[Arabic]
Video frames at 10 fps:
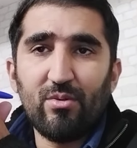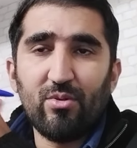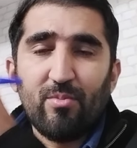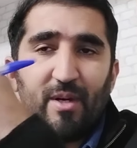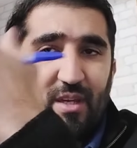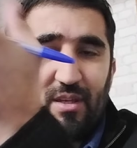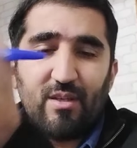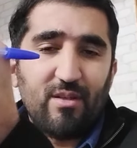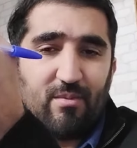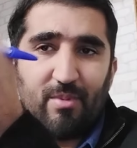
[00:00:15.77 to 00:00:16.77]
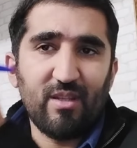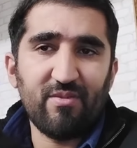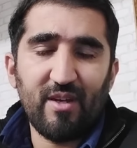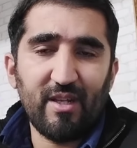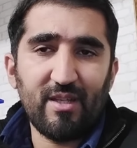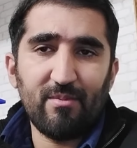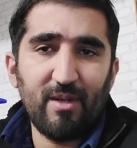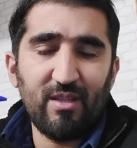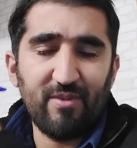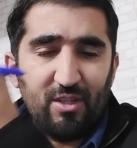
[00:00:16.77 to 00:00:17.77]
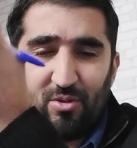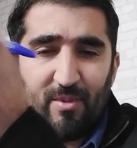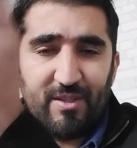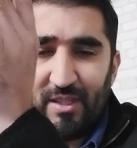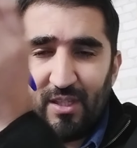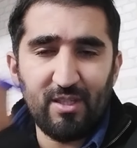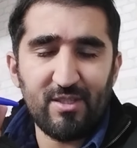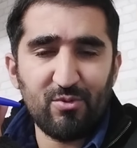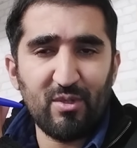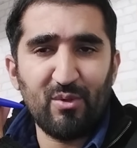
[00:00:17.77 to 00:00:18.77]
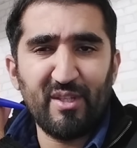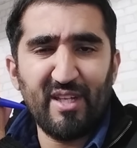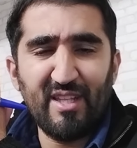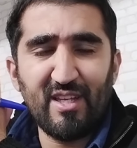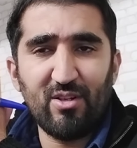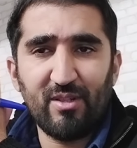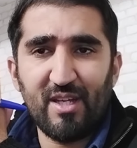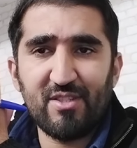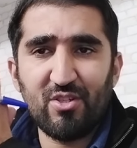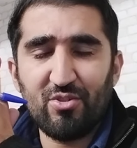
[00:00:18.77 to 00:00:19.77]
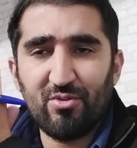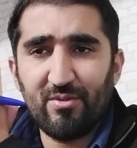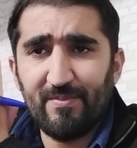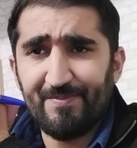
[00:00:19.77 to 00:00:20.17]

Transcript: وبغي يبغى يدفعك بغا يدفع يدوماندي تسويت الوضعيه ديالو كات سيجور